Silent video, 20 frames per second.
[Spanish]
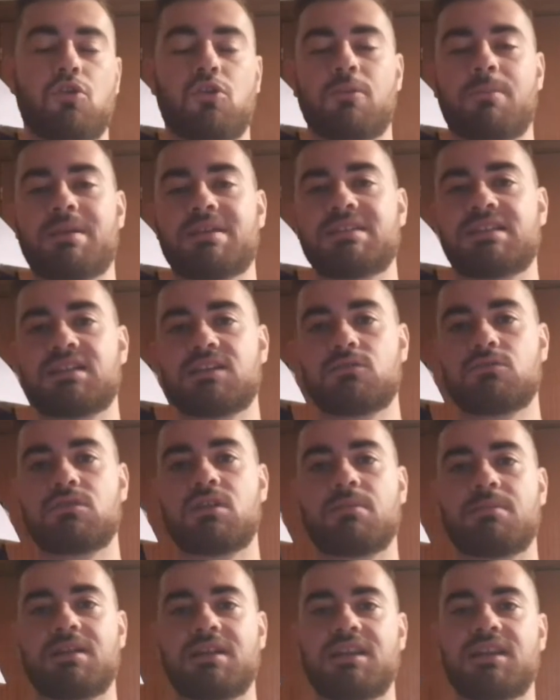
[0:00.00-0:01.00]
Lo que pasa es que de
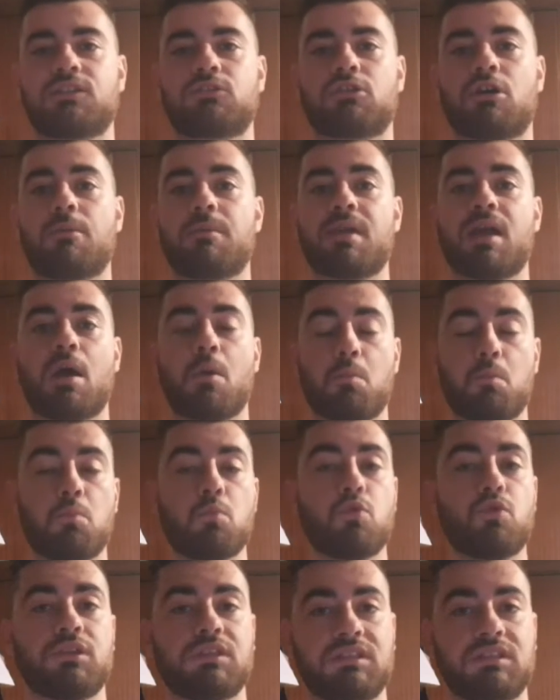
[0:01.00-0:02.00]
una manera todavía
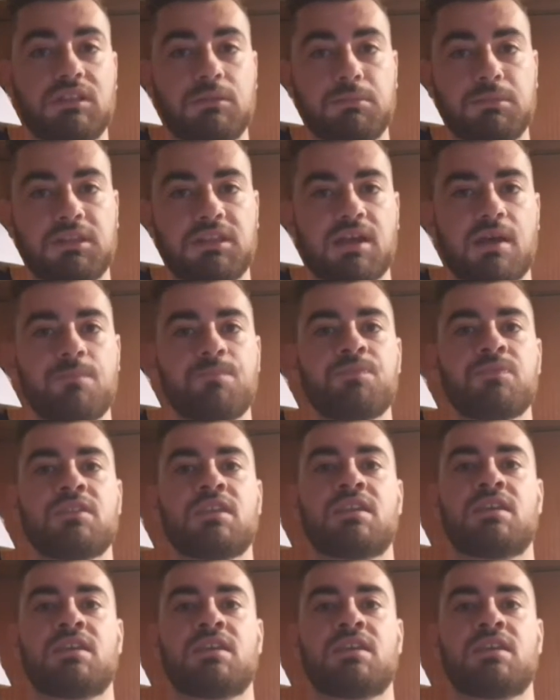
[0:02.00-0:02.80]
muy tímida